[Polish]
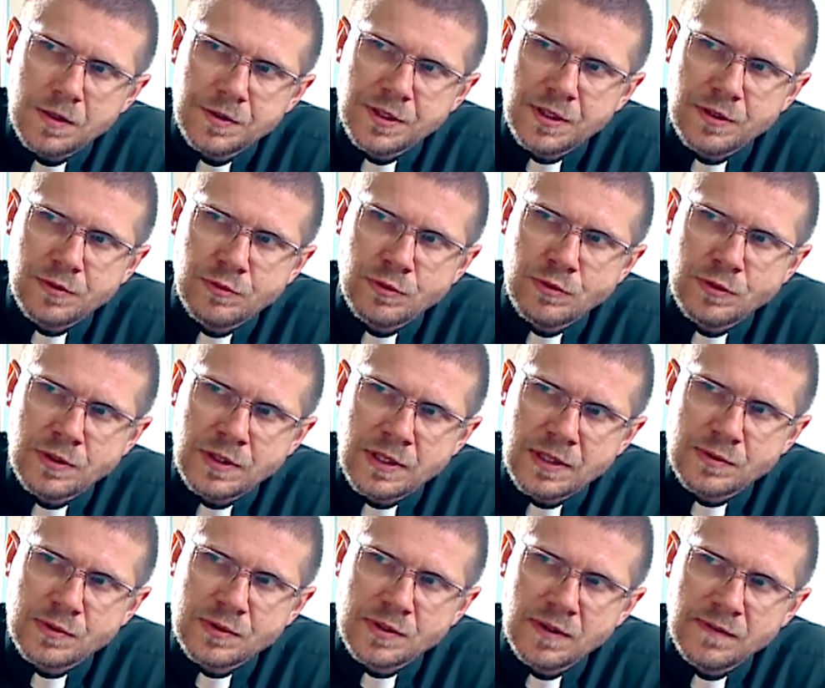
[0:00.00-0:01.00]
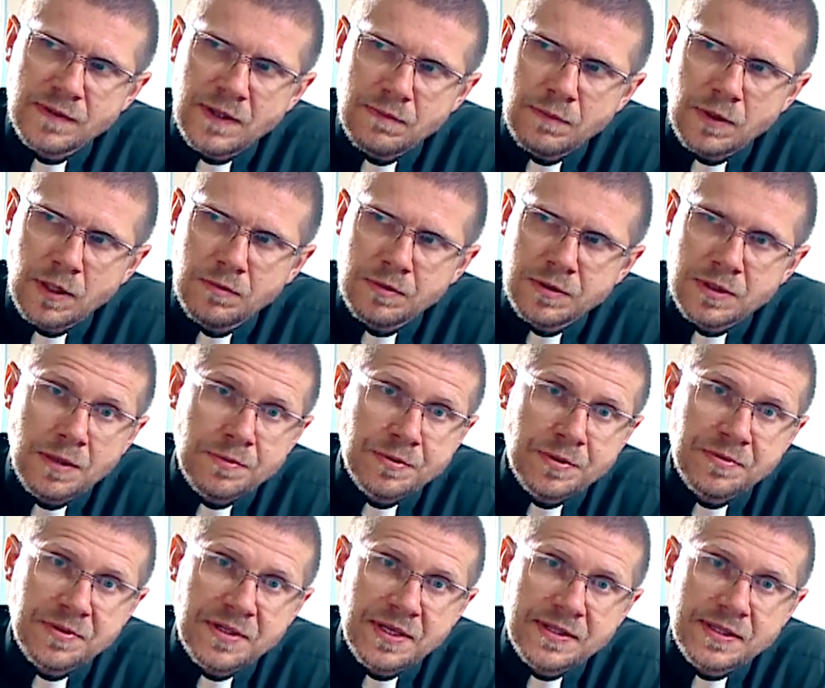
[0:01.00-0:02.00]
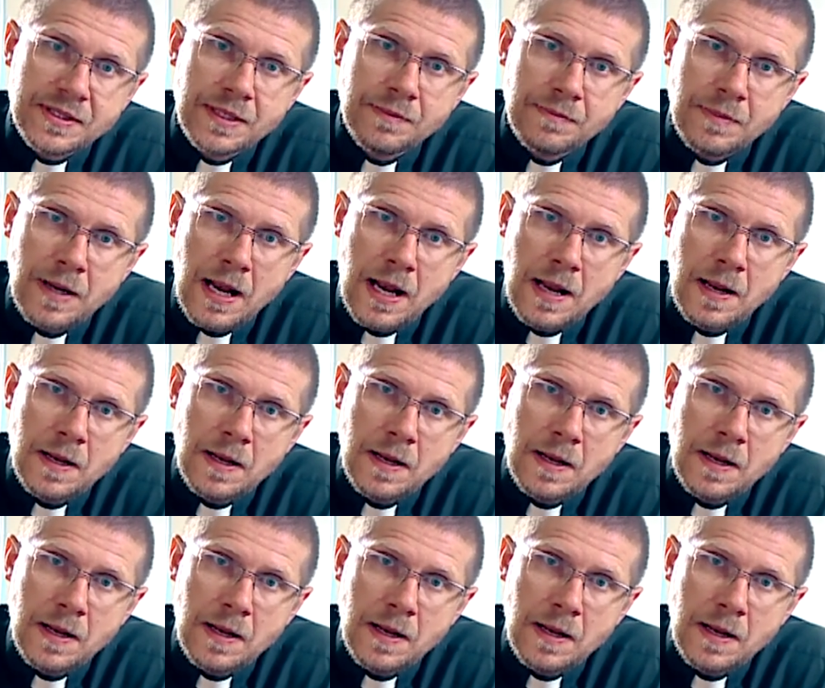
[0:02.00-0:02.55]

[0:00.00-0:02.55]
Dzięki Jezusowi ja mogę być lepszym dzieckiem.